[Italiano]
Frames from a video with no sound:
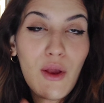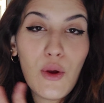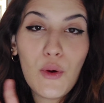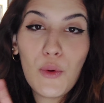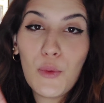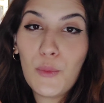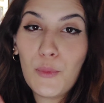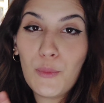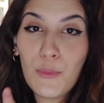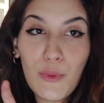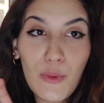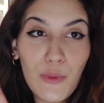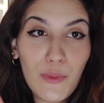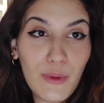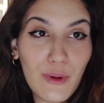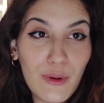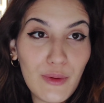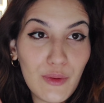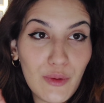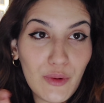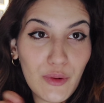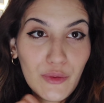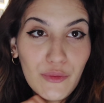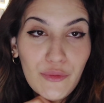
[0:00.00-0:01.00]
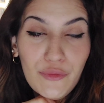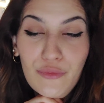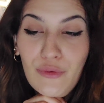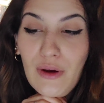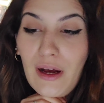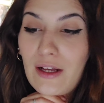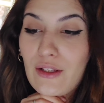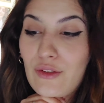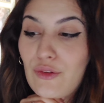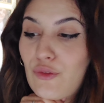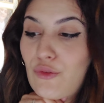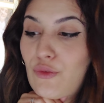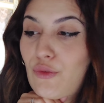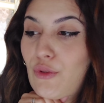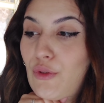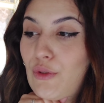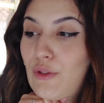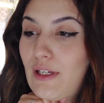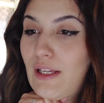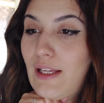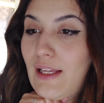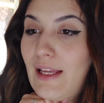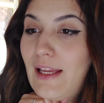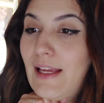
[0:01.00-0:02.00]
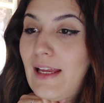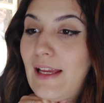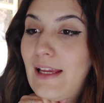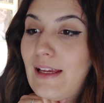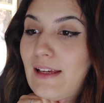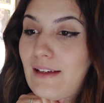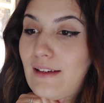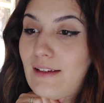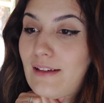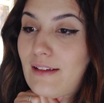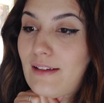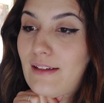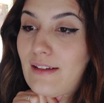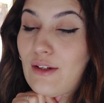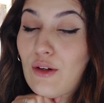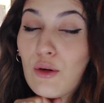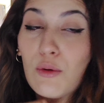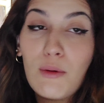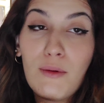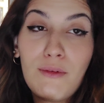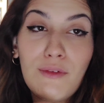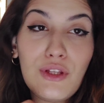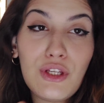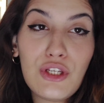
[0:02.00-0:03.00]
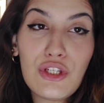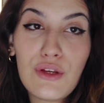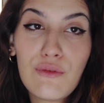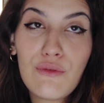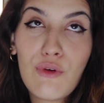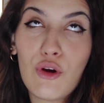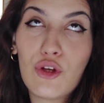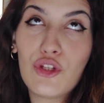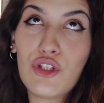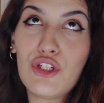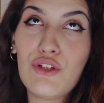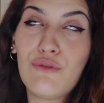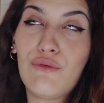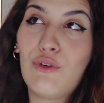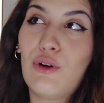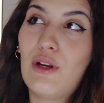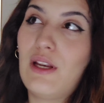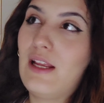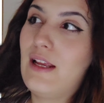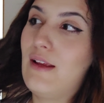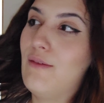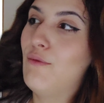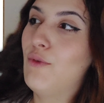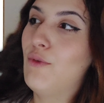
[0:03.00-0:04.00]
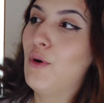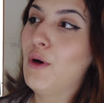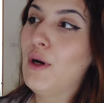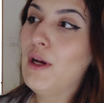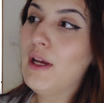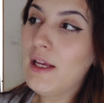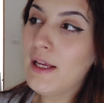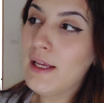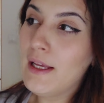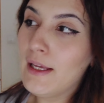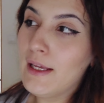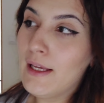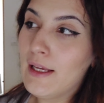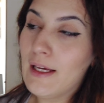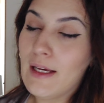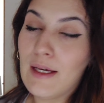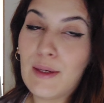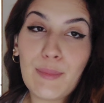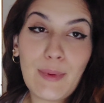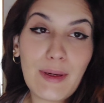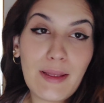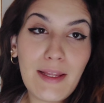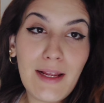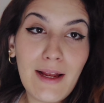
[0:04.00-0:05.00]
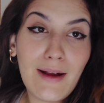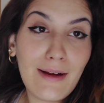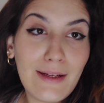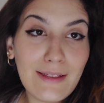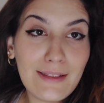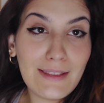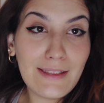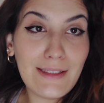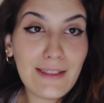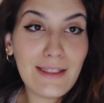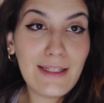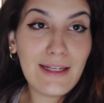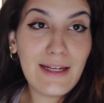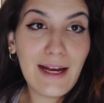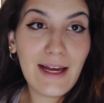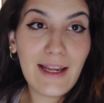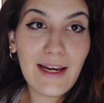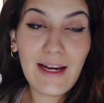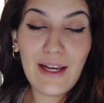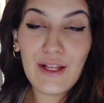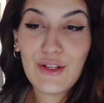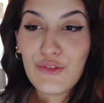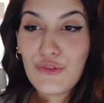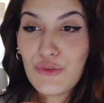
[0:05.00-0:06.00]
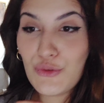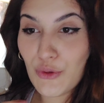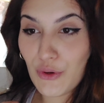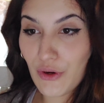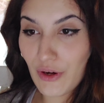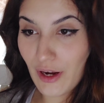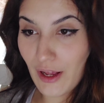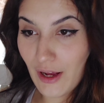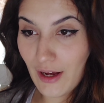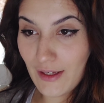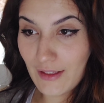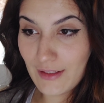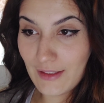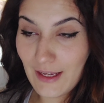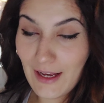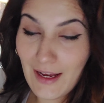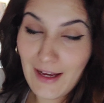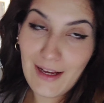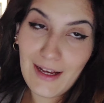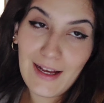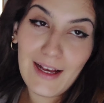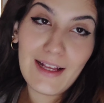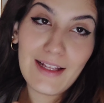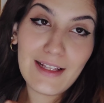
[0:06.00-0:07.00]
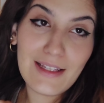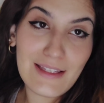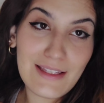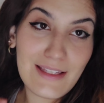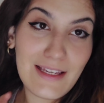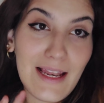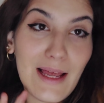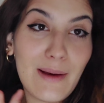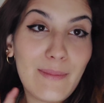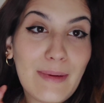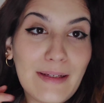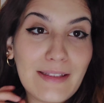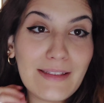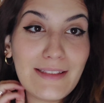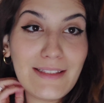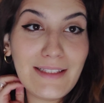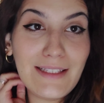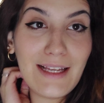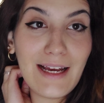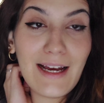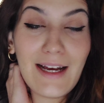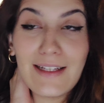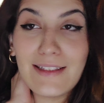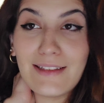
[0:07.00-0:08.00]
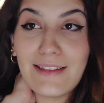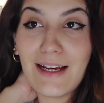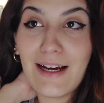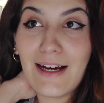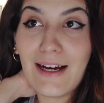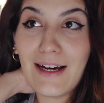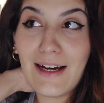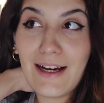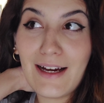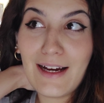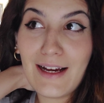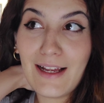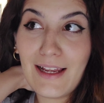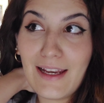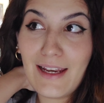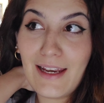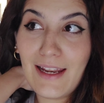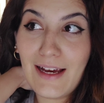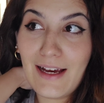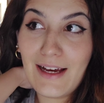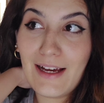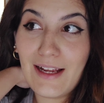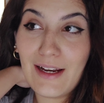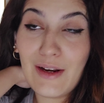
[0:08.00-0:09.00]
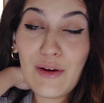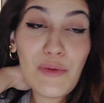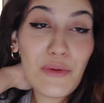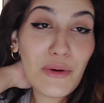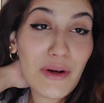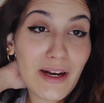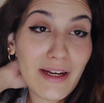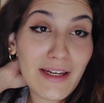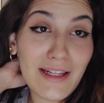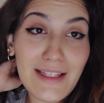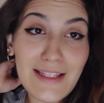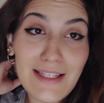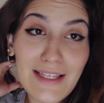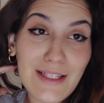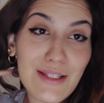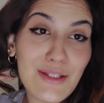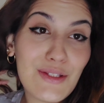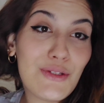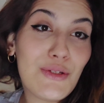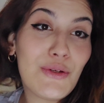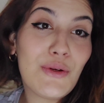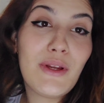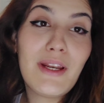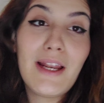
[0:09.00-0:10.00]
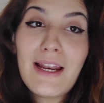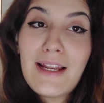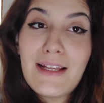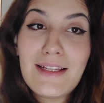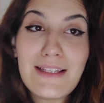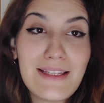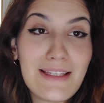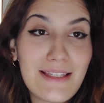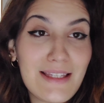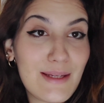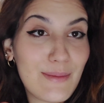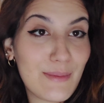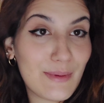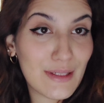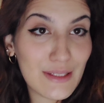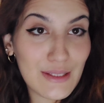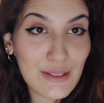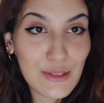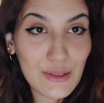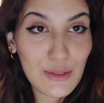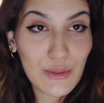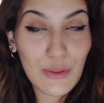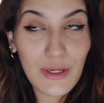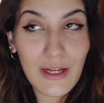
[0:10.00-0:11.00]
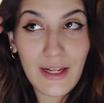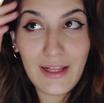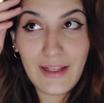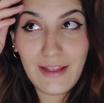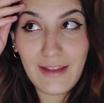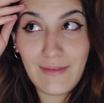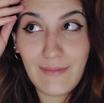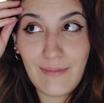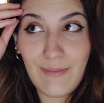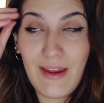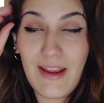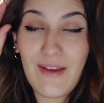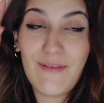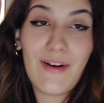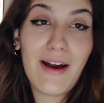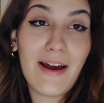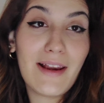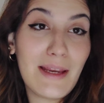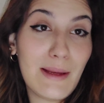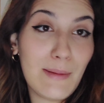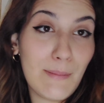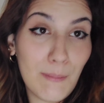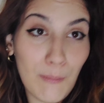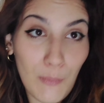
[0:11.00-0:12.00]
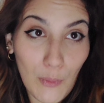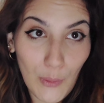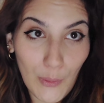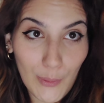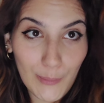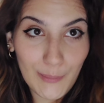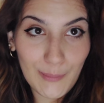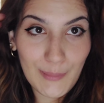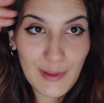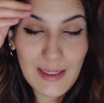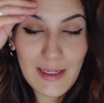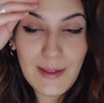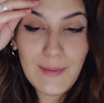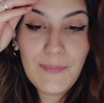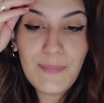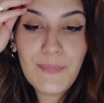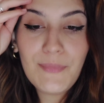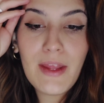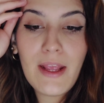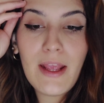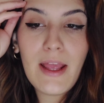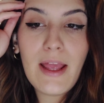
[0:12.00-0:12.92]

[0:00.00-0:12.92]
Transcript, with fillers: un po' quello che ho fatto e eh, come vi dicevo oggi volevo eh, praticamente dedicare la giornata, anzi la mattinata, all'organizzazione, alla sistemazione nei vari mobili